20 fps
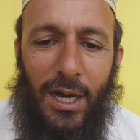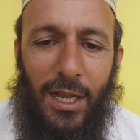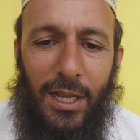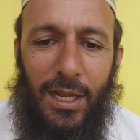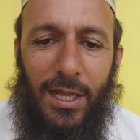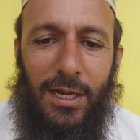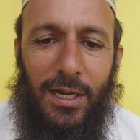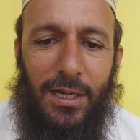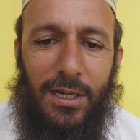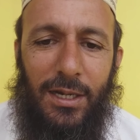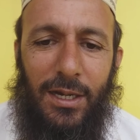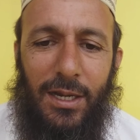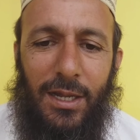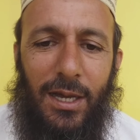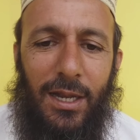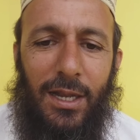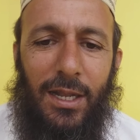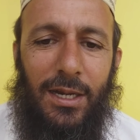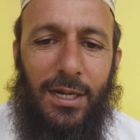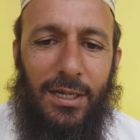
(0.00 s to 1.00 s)
अल्लाह ना करे
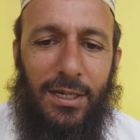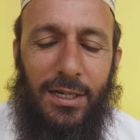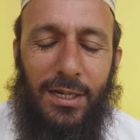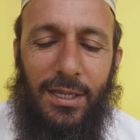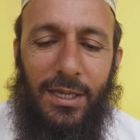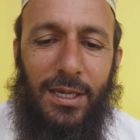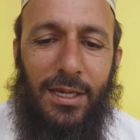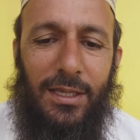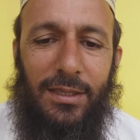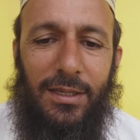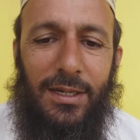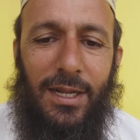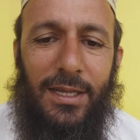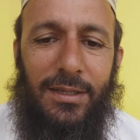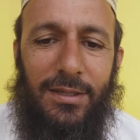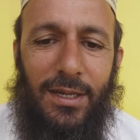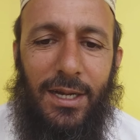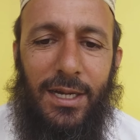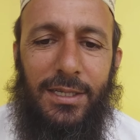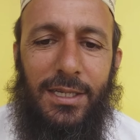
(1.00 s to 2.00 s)
अल्लाह ना करे एक दिन
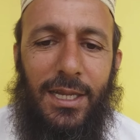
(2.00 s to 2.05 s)
ऐसा आ